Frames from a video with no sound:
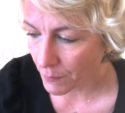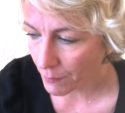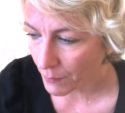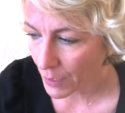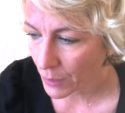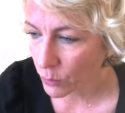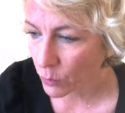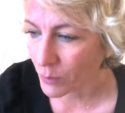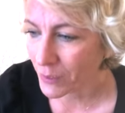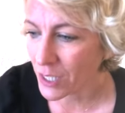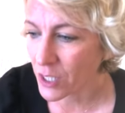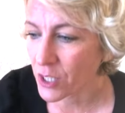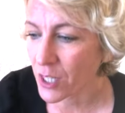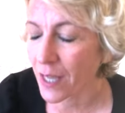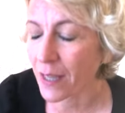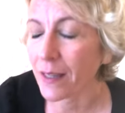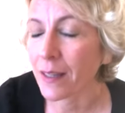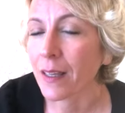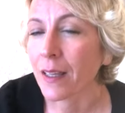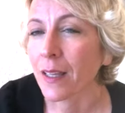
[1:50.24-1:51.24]
Donc
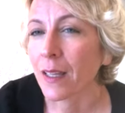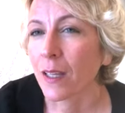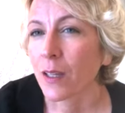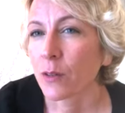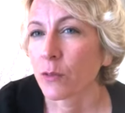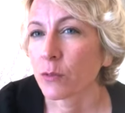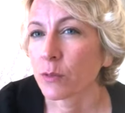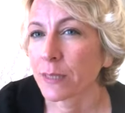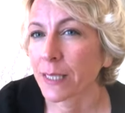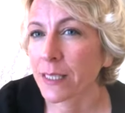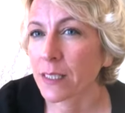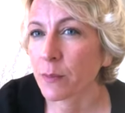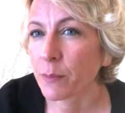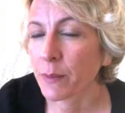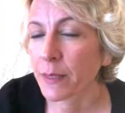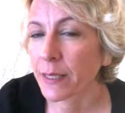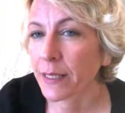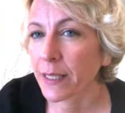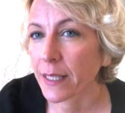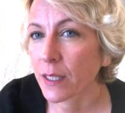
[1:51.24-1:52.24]
déjà, vous
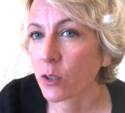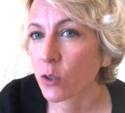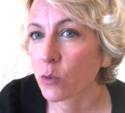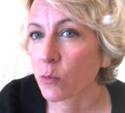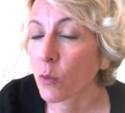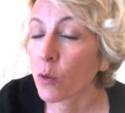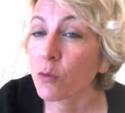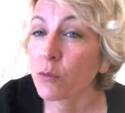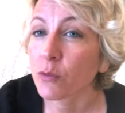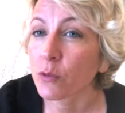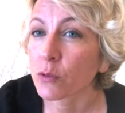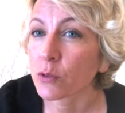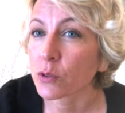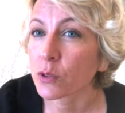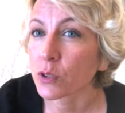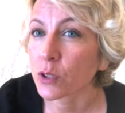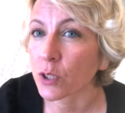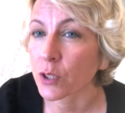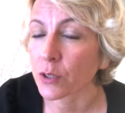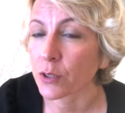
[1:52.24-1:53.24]
expliquez comment
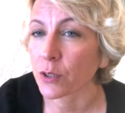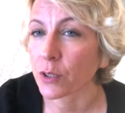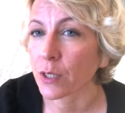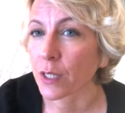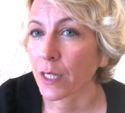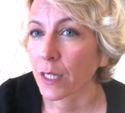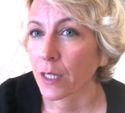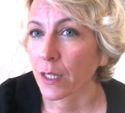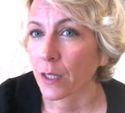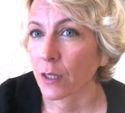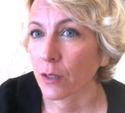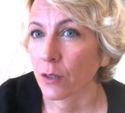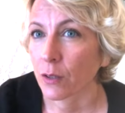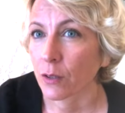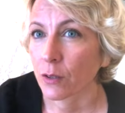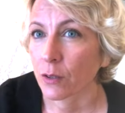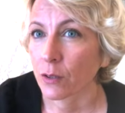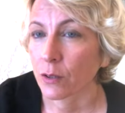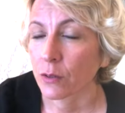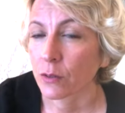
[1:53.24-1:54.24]
fonctionnent
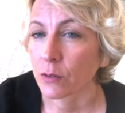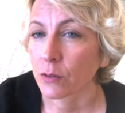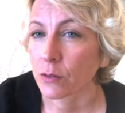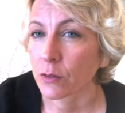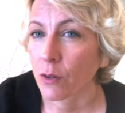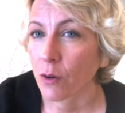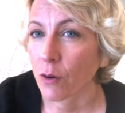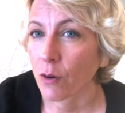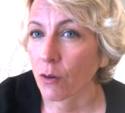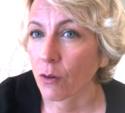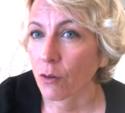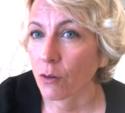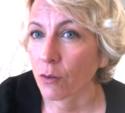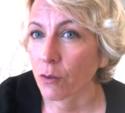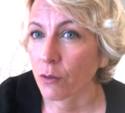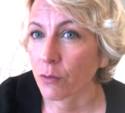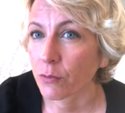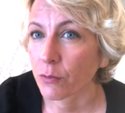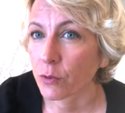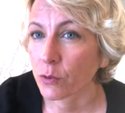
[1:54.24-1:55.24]
euh, dans
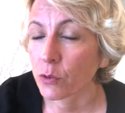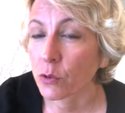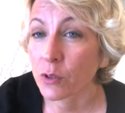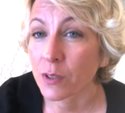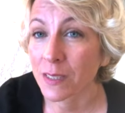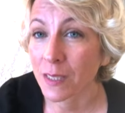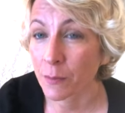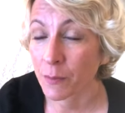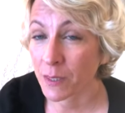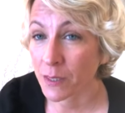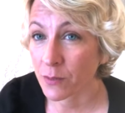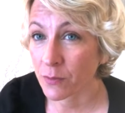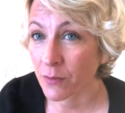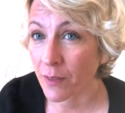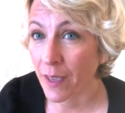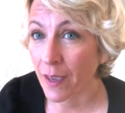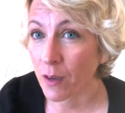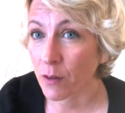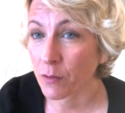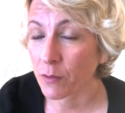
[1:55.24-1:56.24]
euh, vos deux
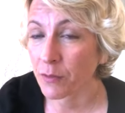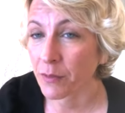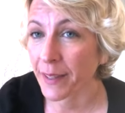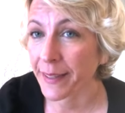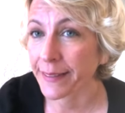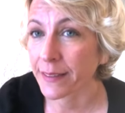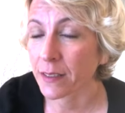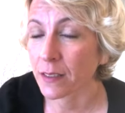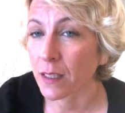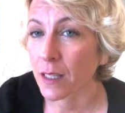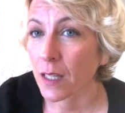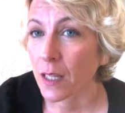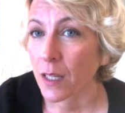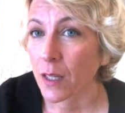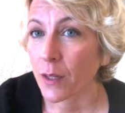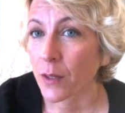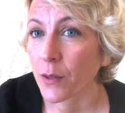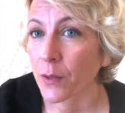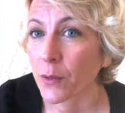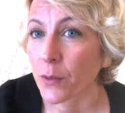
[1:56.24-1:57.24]
hémisphères en fait
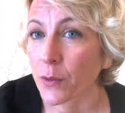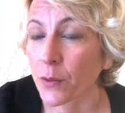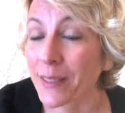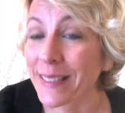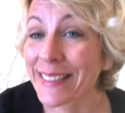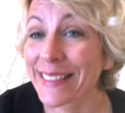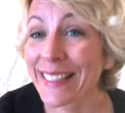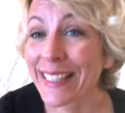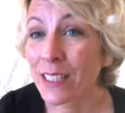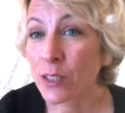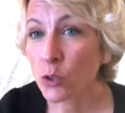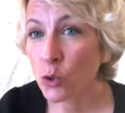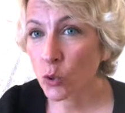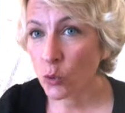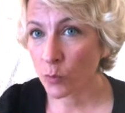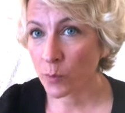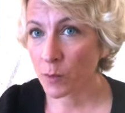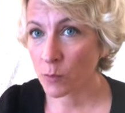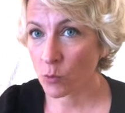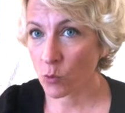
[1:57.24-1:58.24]
euh, ces
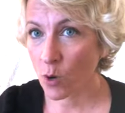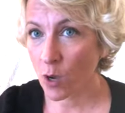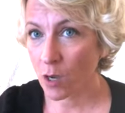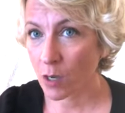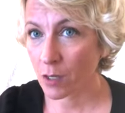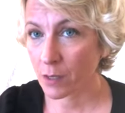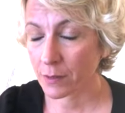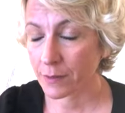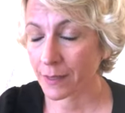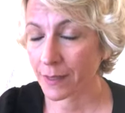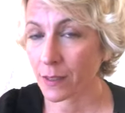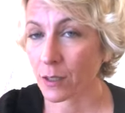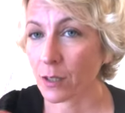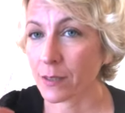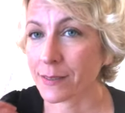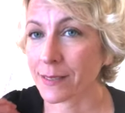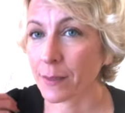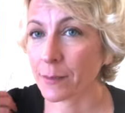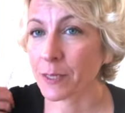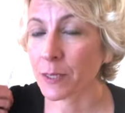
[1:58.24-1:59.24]
deux mémoires.
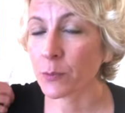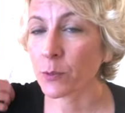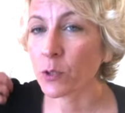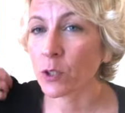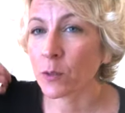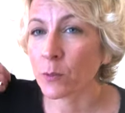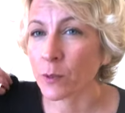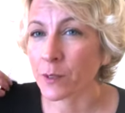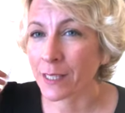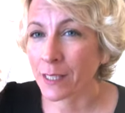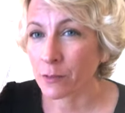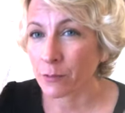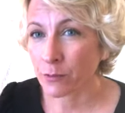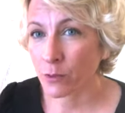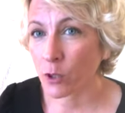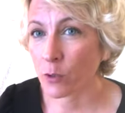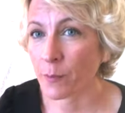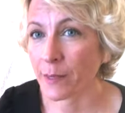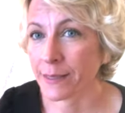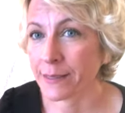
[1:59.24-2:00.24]
D'accord C'est un petit peu comme en
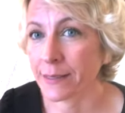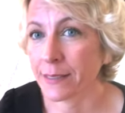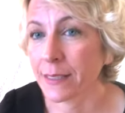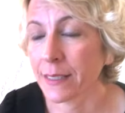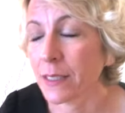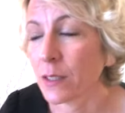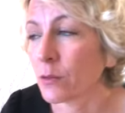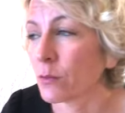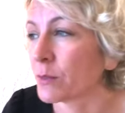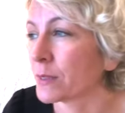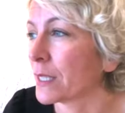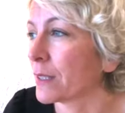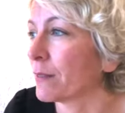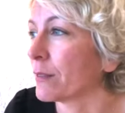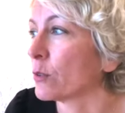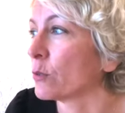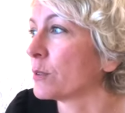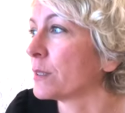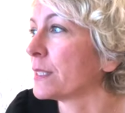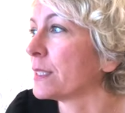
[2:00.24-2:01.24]
informatique, vous
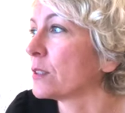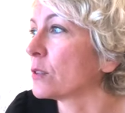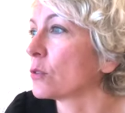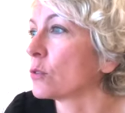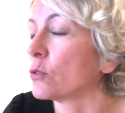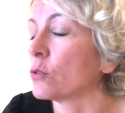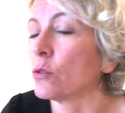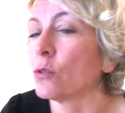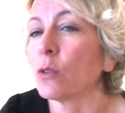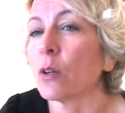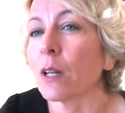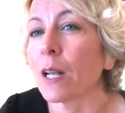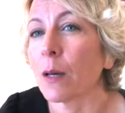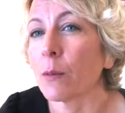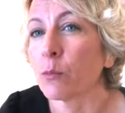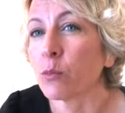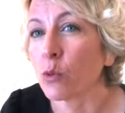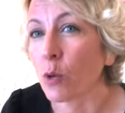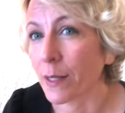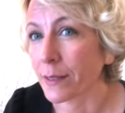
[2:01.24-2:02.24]
avez le disque dur,
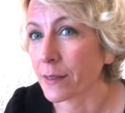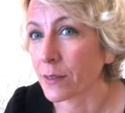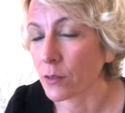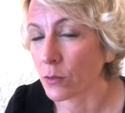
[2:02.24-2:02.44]
la boîte